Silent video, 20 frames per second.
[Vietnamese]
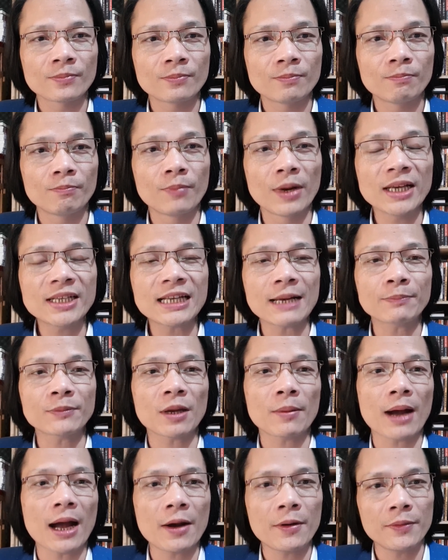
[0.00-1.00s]
mấy trăm tờ
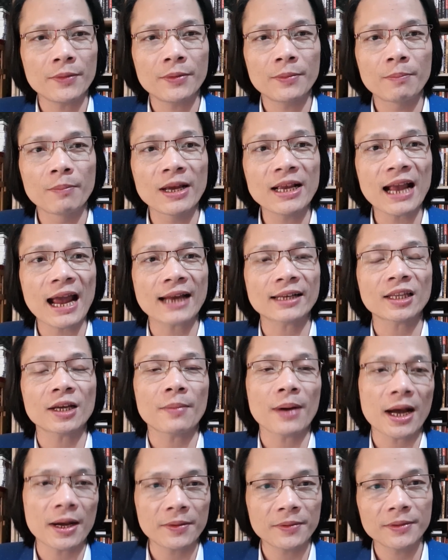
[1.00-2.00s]
báo, mấy ngàn tờ
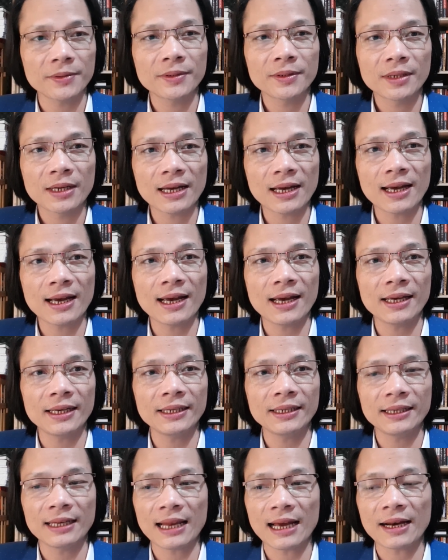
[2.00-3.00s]
báo
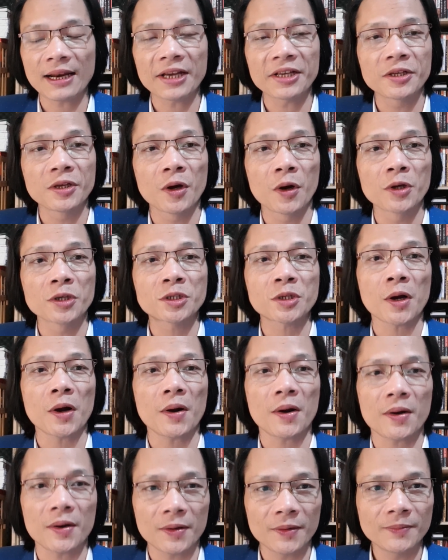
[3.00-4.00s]
ai là để nhồi sọ,
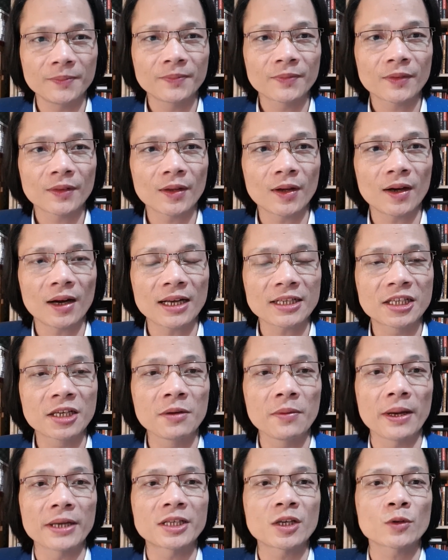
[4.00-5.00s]
đó là chín
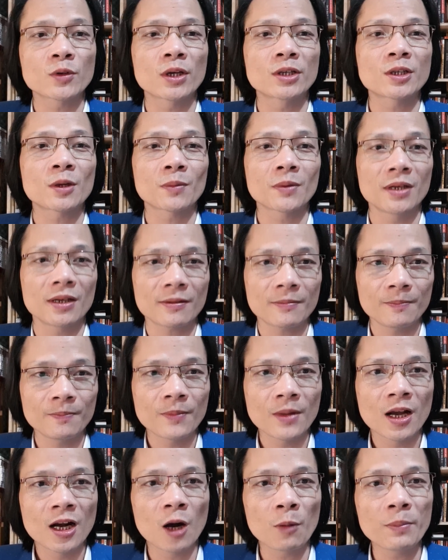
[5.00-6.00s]
mươi bảy triệu dân trong nước
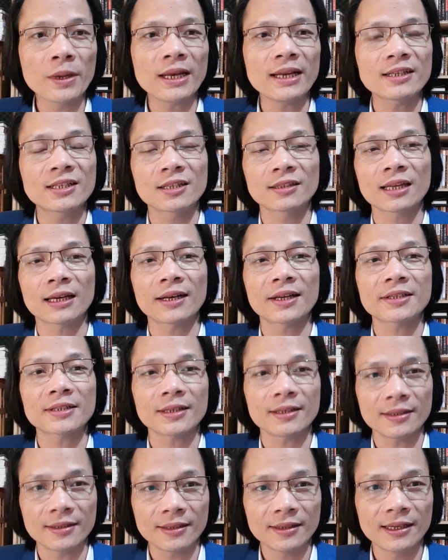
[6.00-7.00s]
không biết đến sự thật lịch
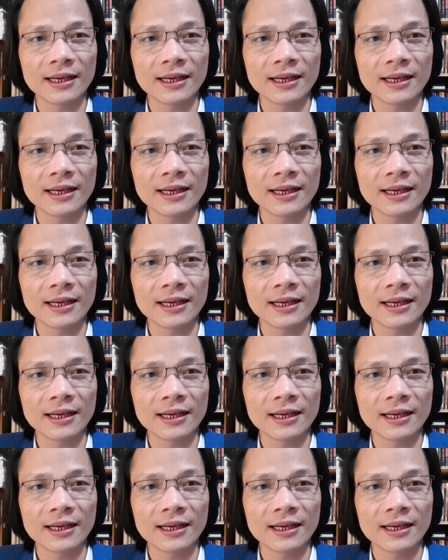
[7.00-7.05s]
sử.